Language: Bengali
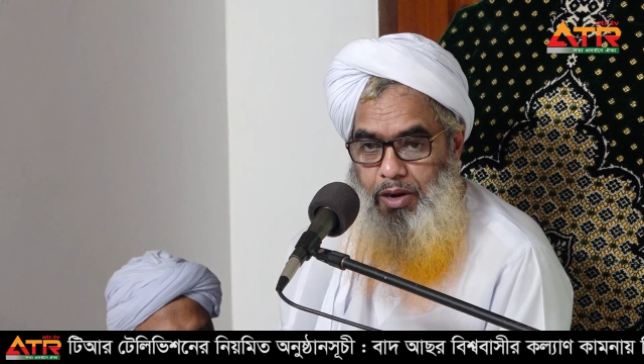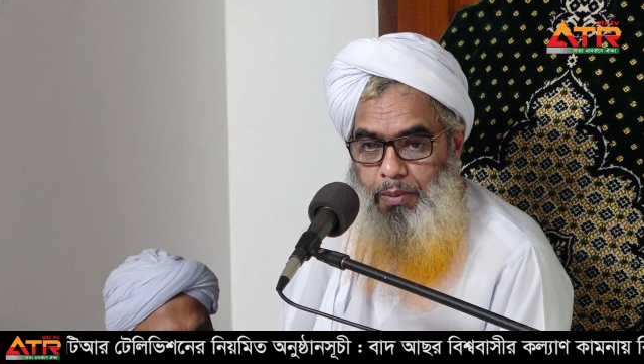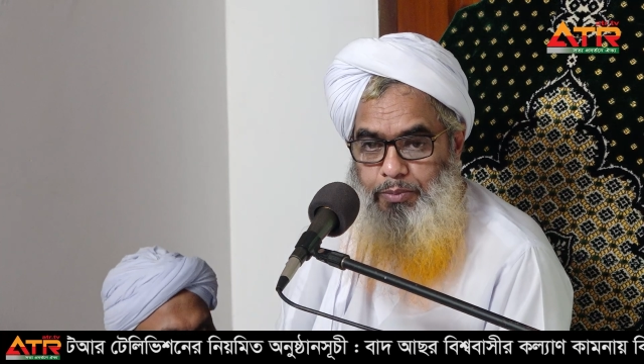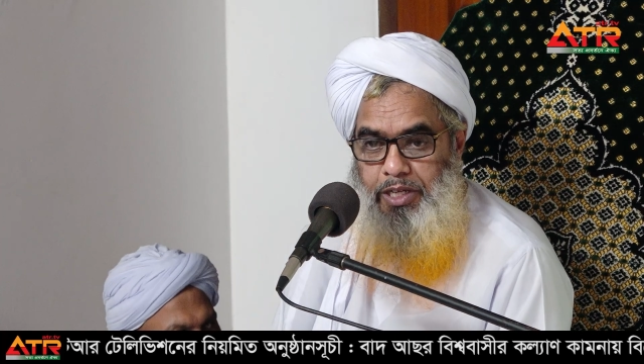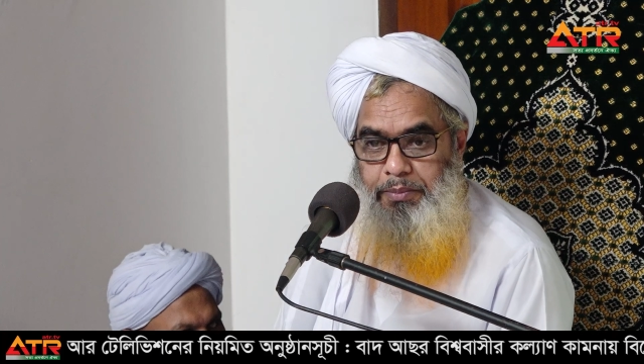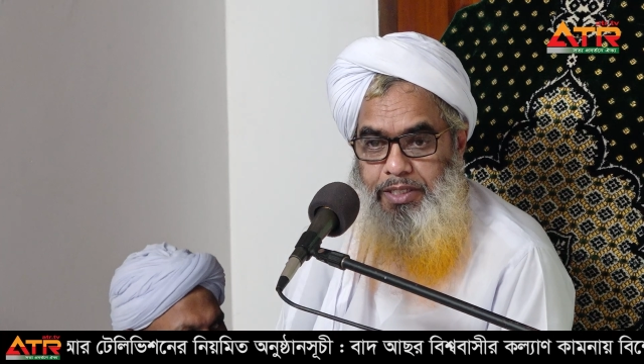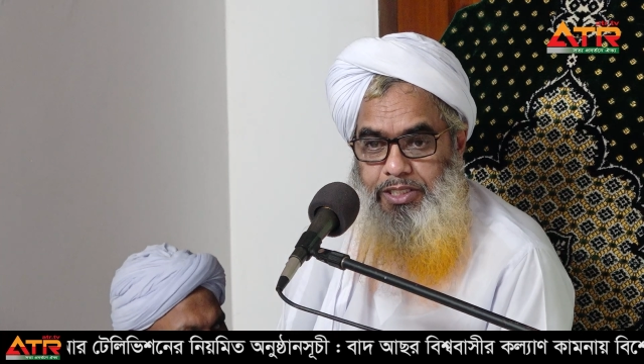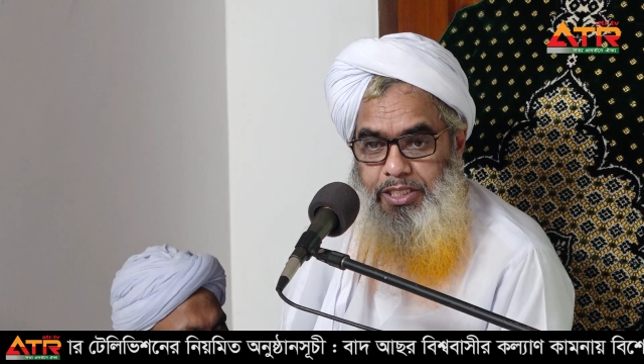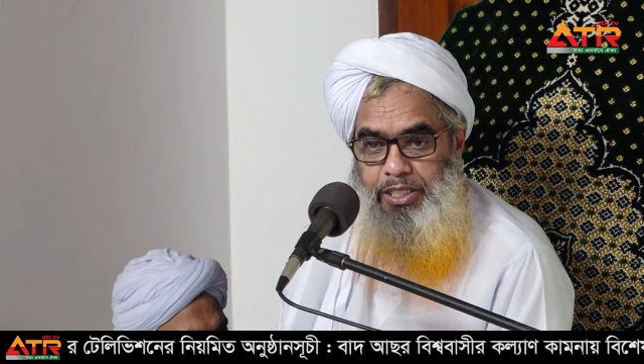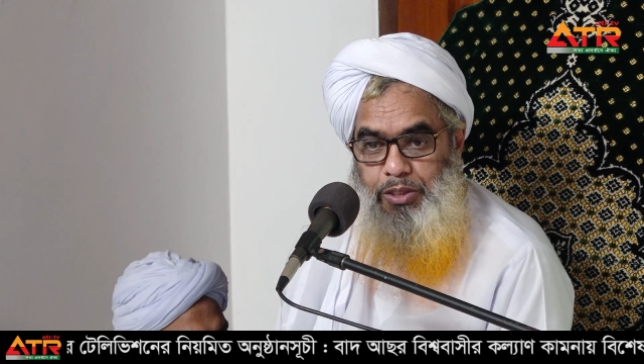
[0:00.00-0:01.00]
রমজান
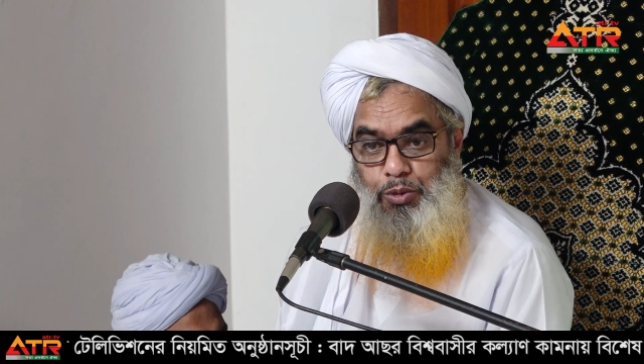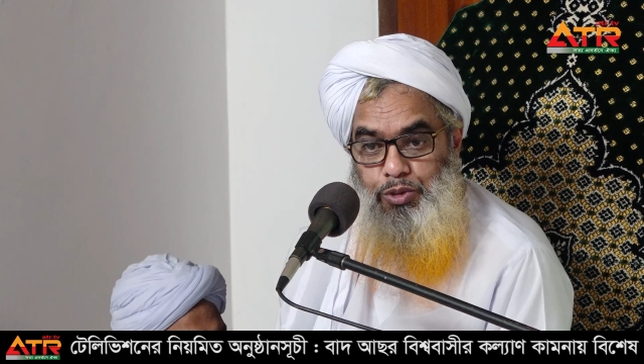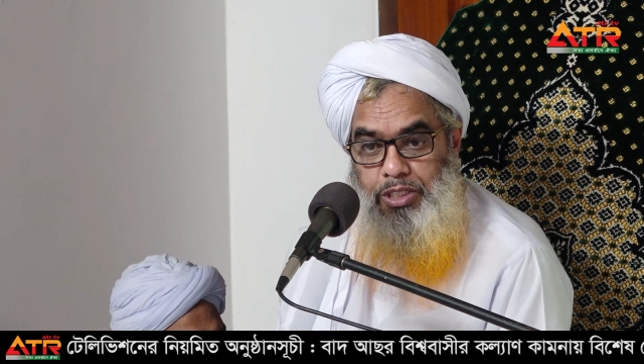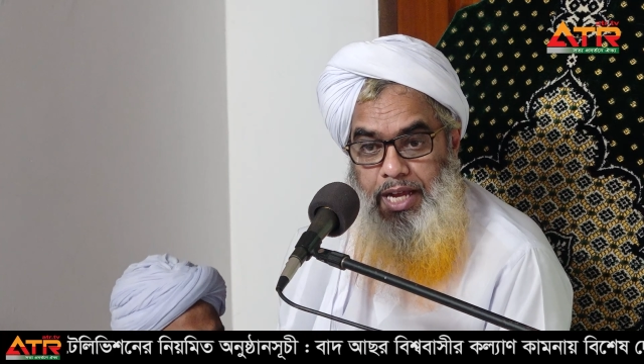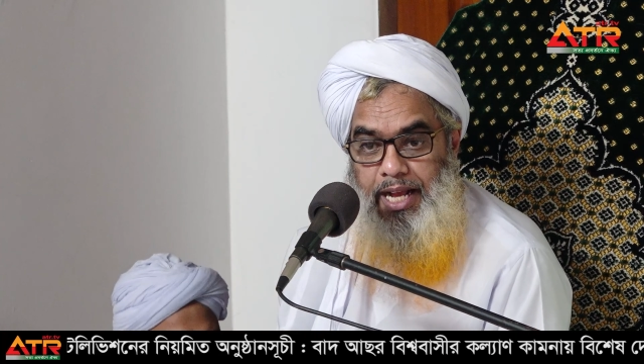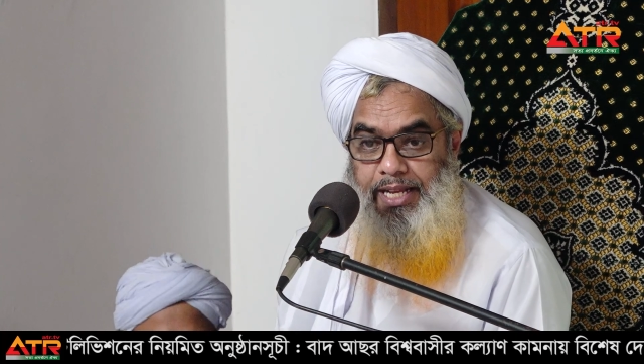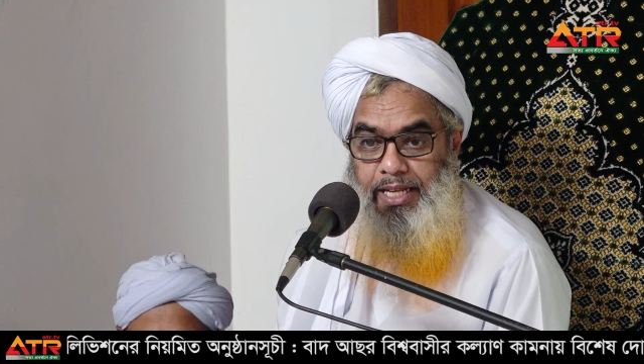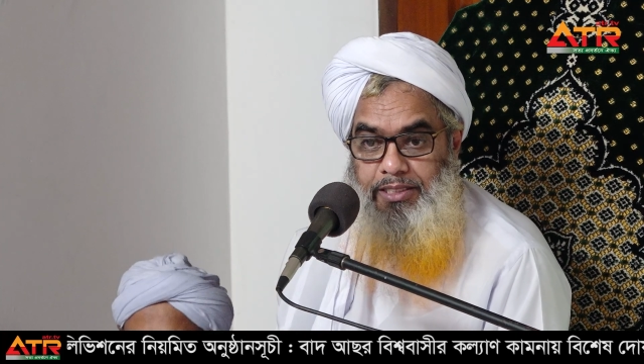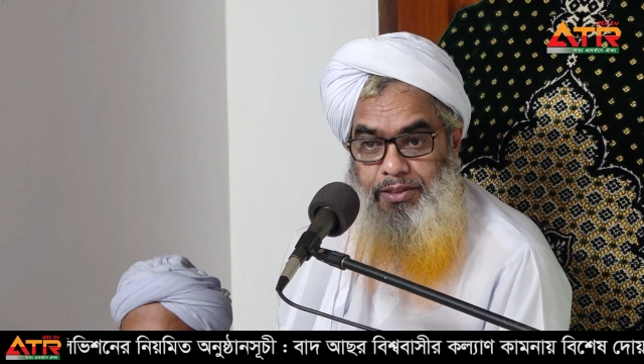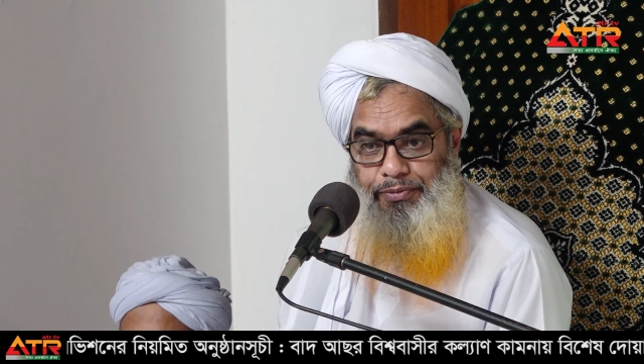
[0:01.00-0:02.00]
মাসে রোজা
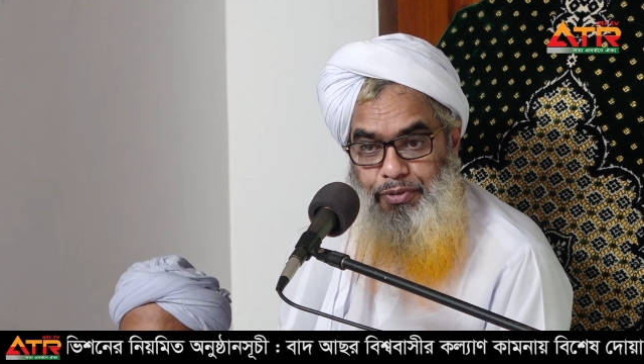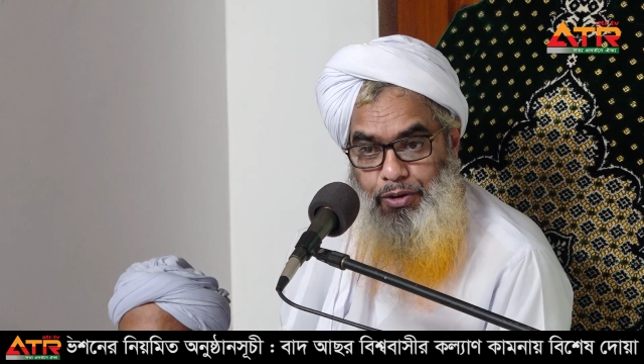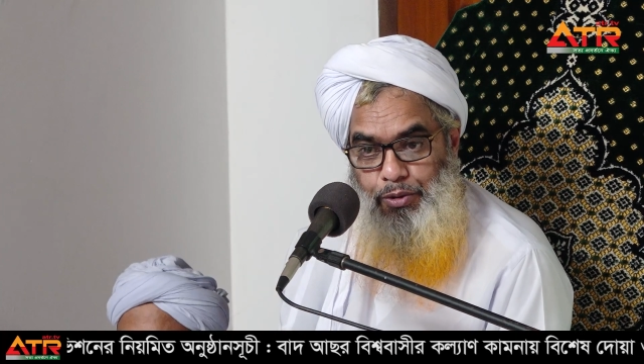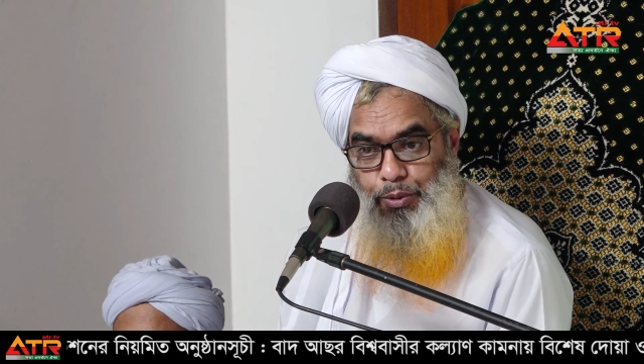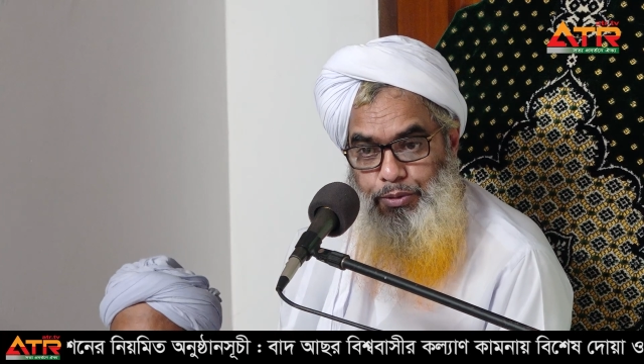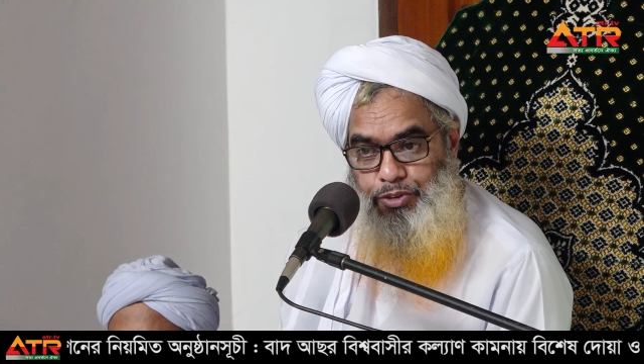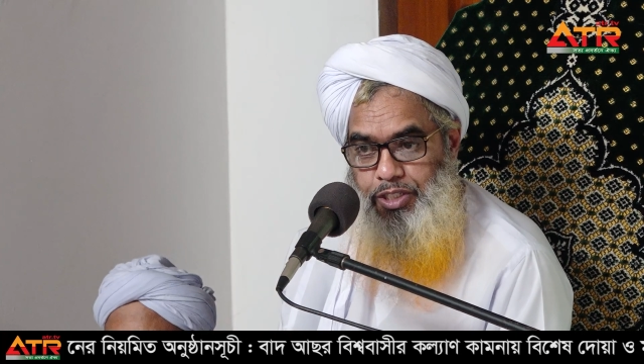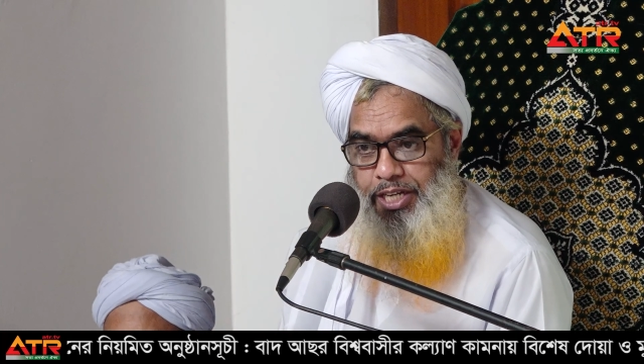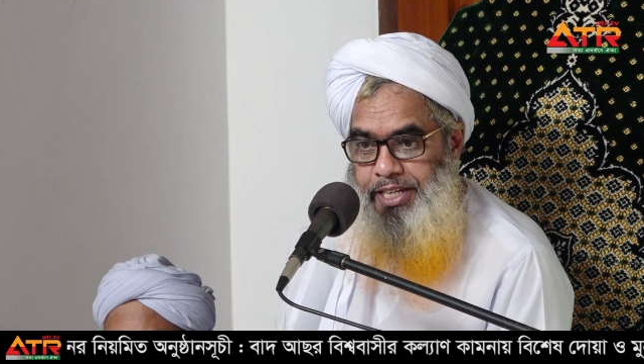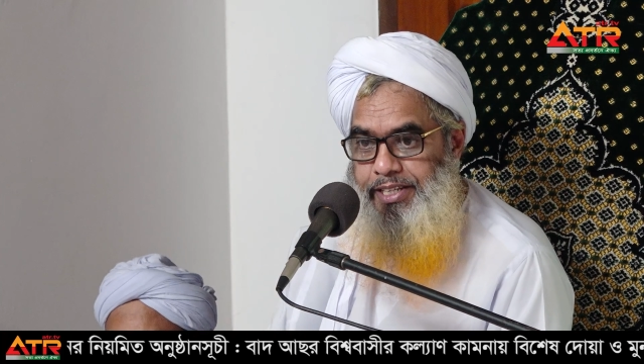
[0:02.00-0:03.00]
রাখা যে ফরজ
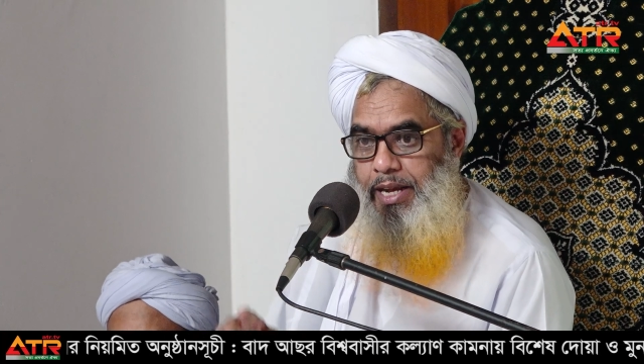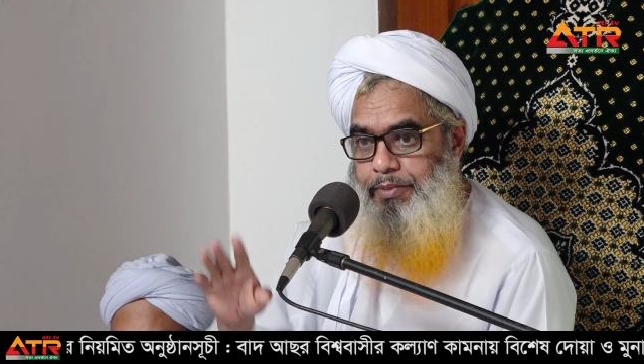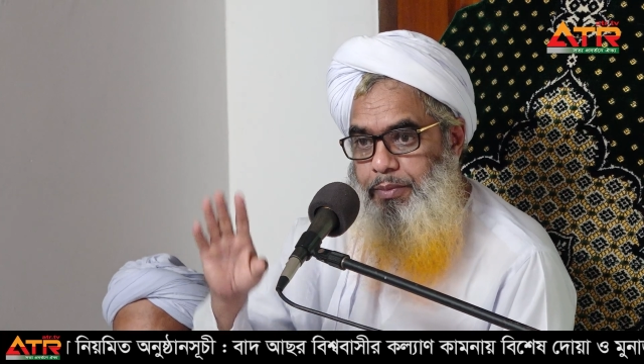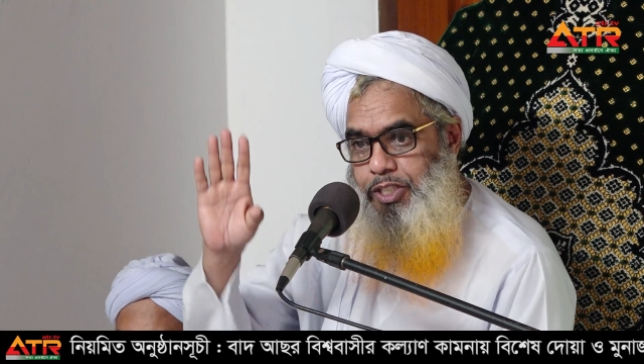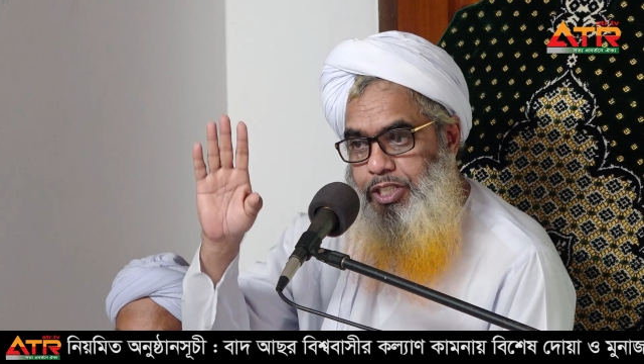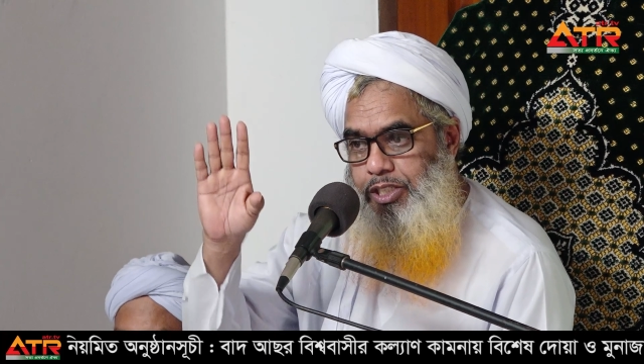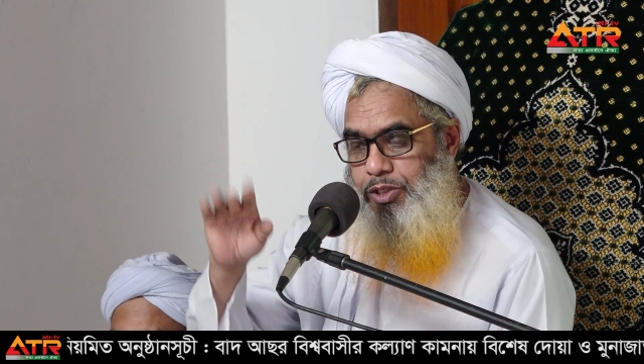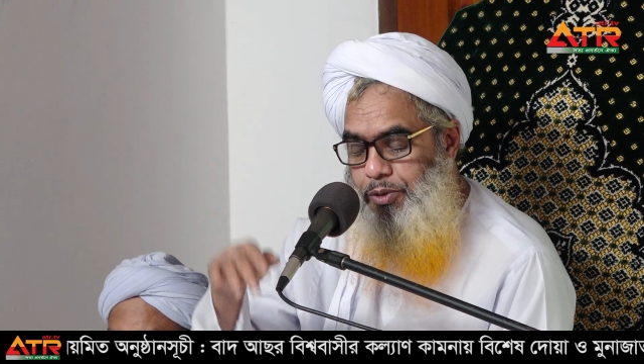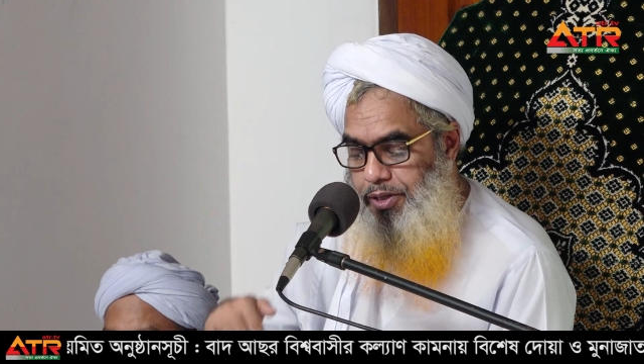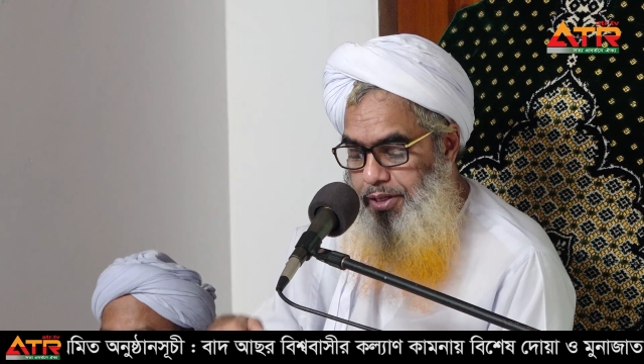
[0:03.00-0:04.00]
এটাকে আমরা বিশ্বাস
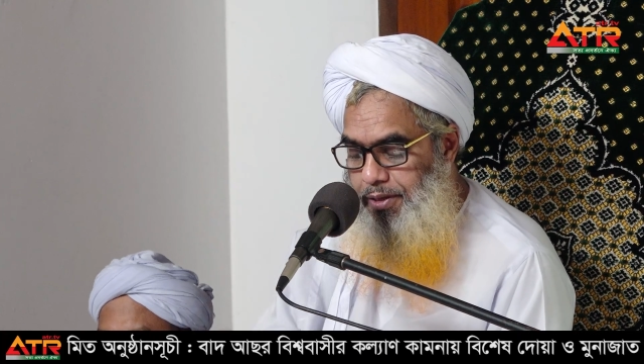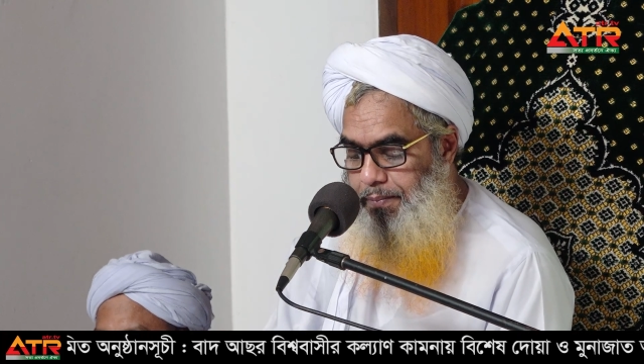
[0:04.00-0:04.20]
করি